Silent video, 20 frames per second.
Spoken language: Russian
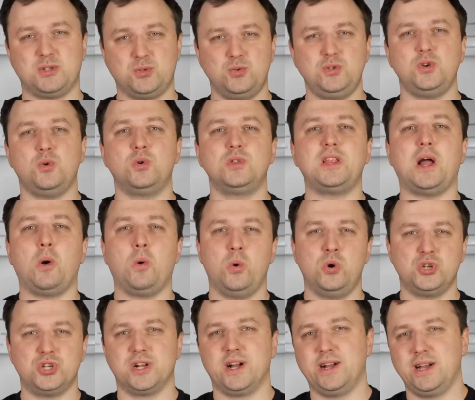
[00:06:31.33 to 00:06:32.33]
по сути он
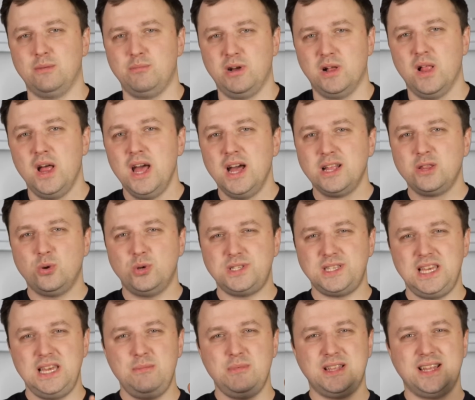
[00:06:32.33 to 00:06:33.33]
такой же, как и был. То
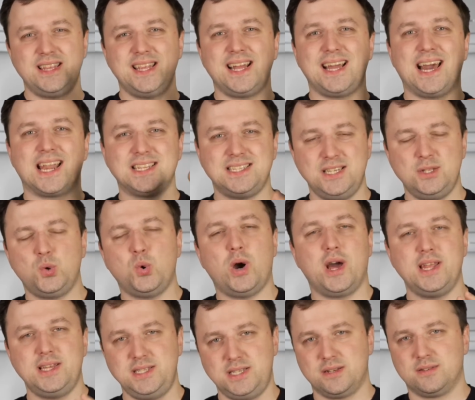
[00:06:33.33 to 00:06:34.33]
есть именно на картинку
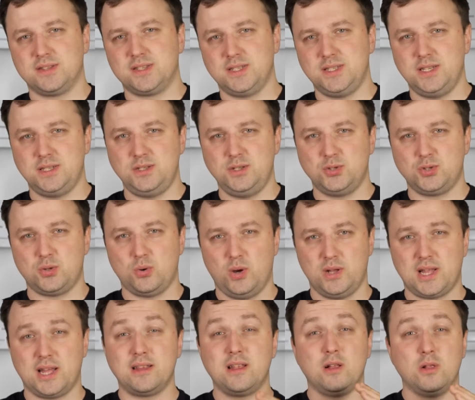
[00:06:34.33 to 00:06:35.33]
ориентироваться здесь не
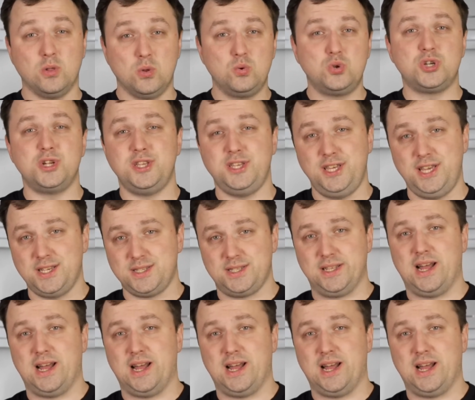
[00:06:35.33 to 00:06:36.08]
стоит, она лучше не